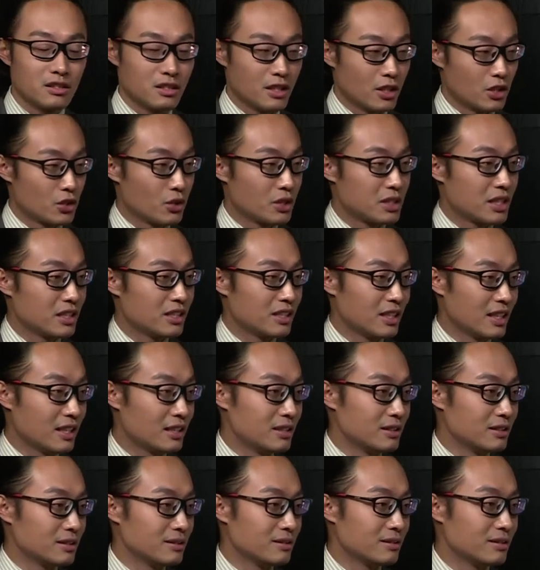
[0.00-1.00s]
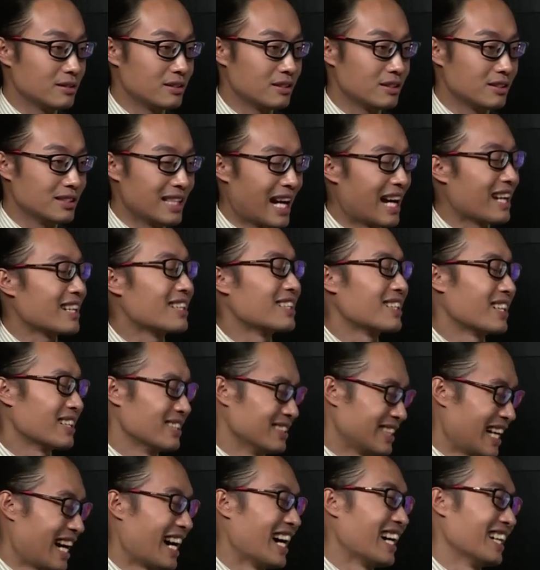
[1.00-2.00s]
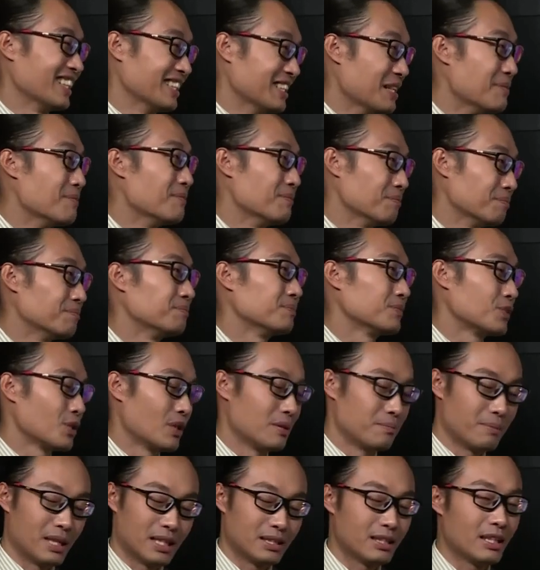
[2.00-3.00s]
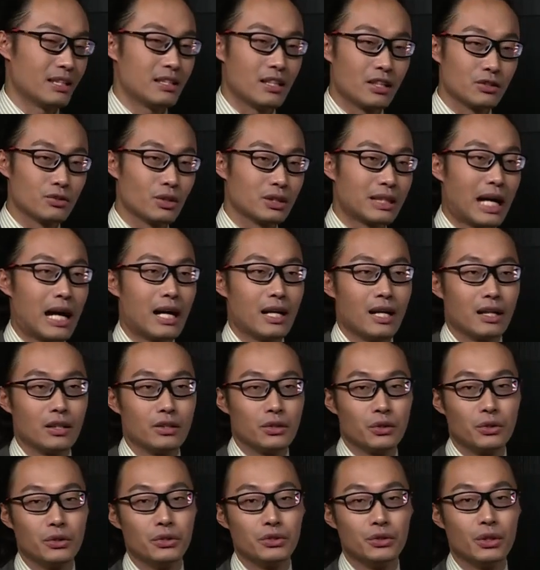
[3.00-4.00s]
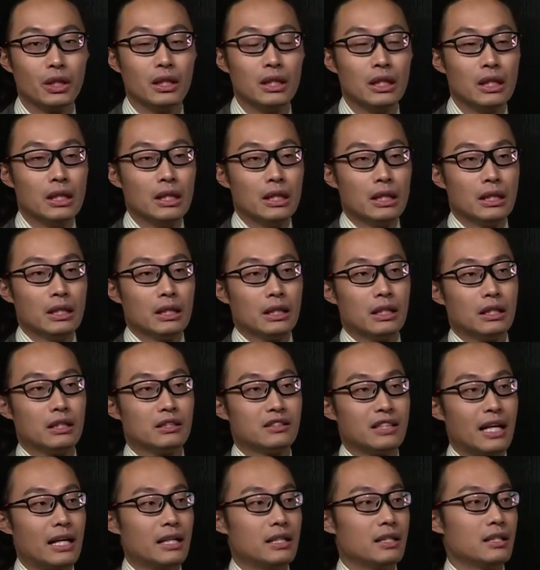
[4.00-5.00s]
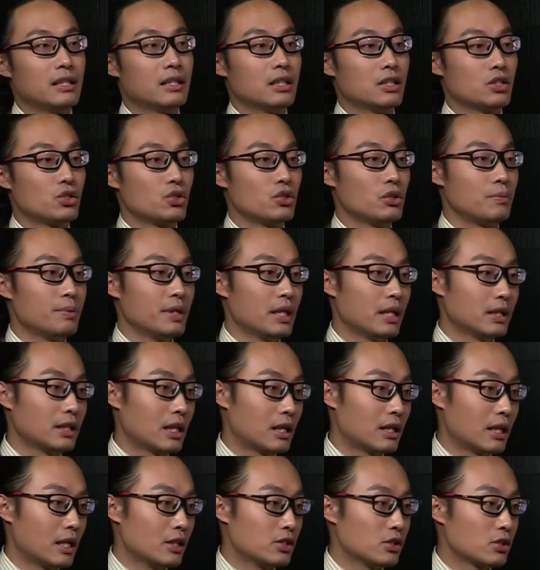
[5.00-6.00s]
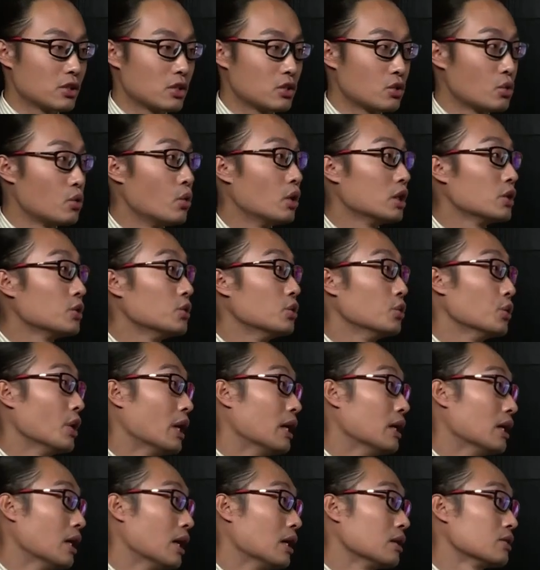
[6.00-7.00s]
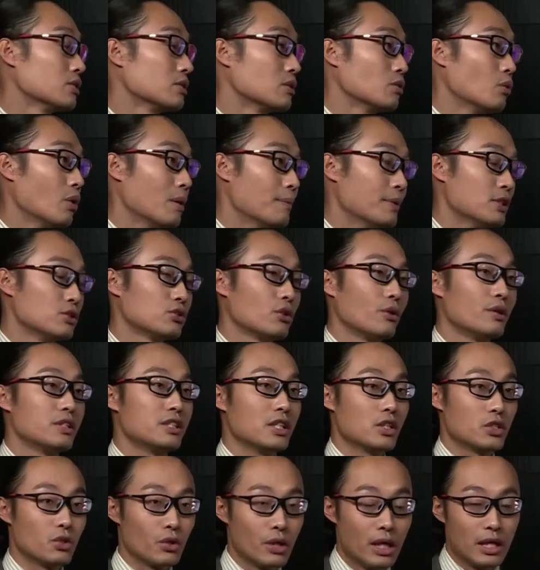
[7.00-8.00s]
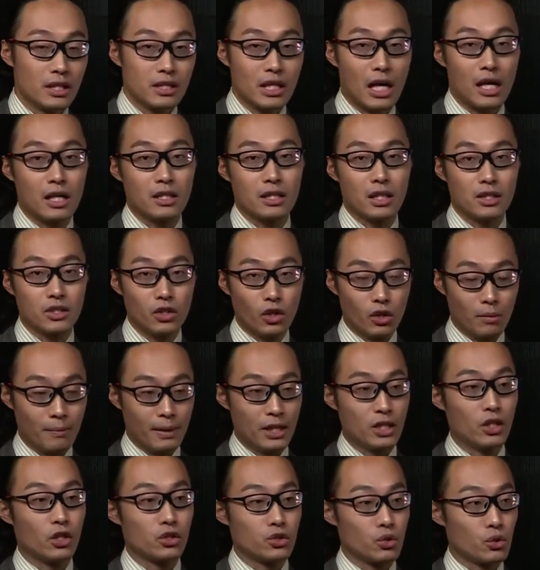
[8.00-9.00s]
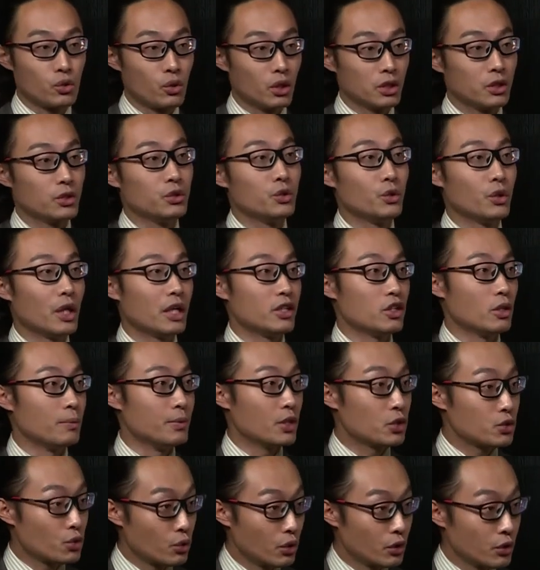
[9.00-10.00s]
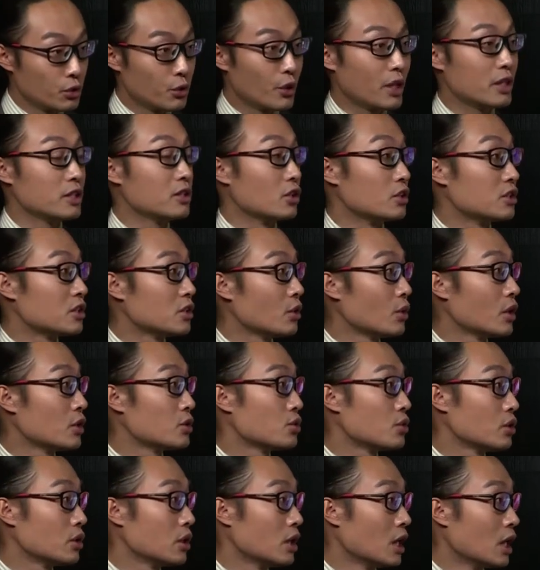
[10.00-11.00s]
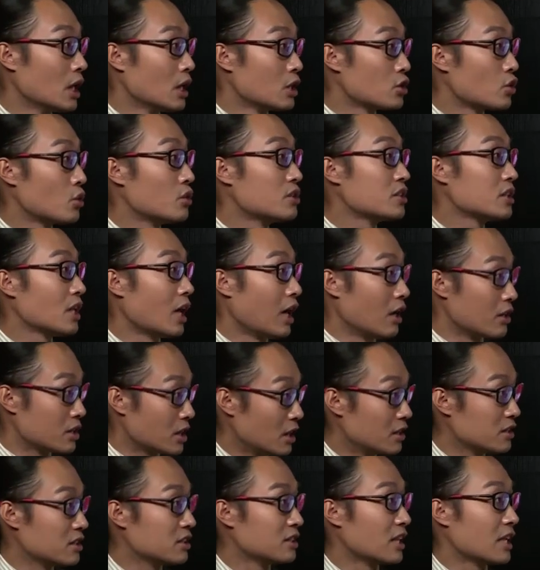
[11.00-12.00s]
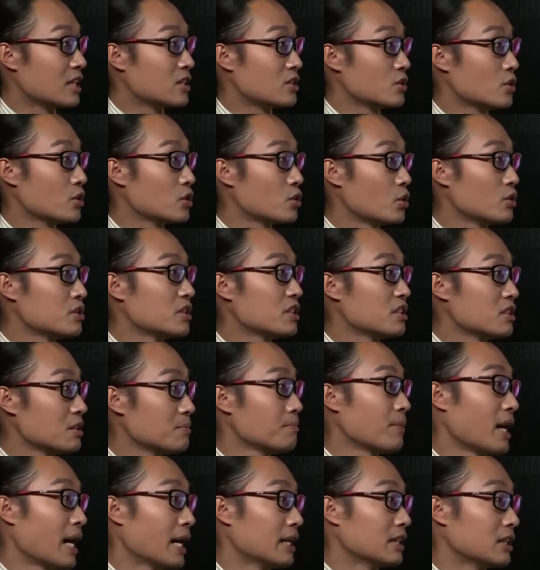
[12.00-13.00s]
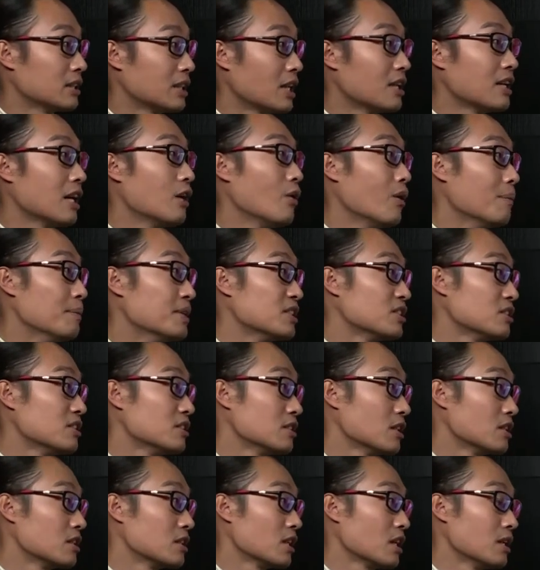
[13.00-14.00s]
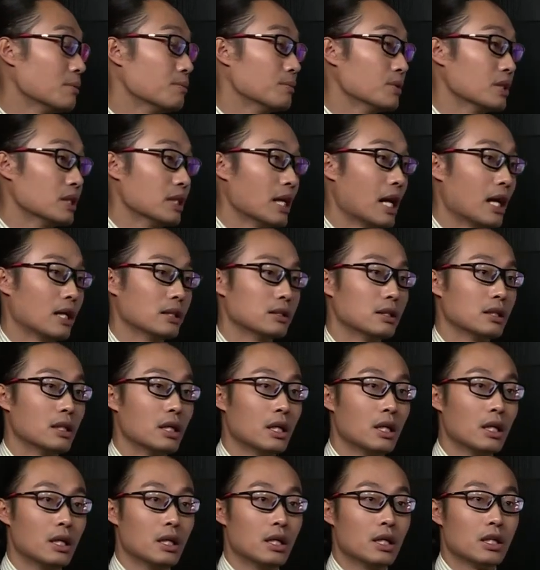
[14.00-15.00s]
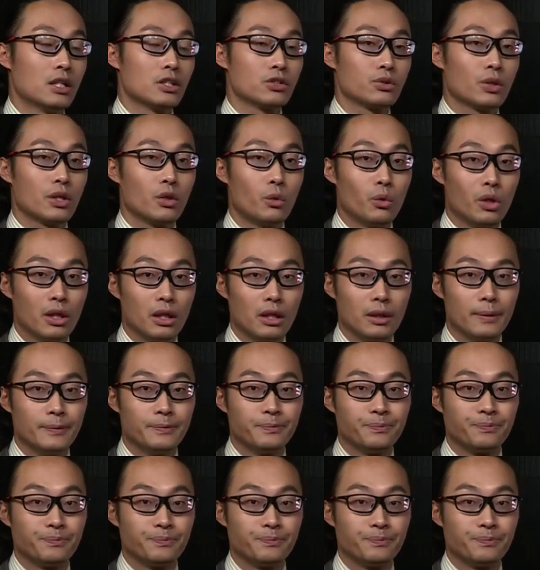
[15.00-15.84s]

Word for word: 解说这几天压力很大，做了不少功课，每天要做大量的工作。呃，再一个区别，当然就是中国的运动员啊，就是我们作为解说员，场上有没有中国的运动员，有没有中国运动员有机会去冲击好成绩，乃至于冲击金牌呢？当然，我们的心情是很不一样的。嗯，所以我